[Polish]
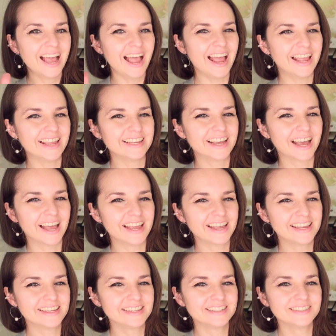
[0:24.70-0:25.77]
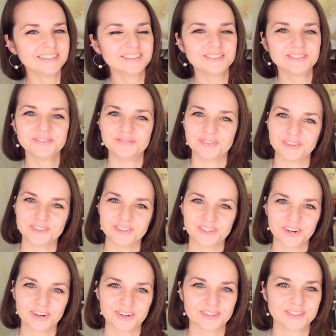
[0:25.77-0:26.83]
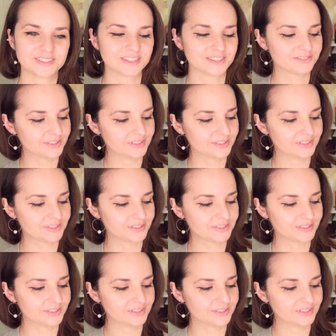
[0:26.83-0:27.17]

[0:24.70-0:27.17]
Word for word: Hej, hej! moi drodzy,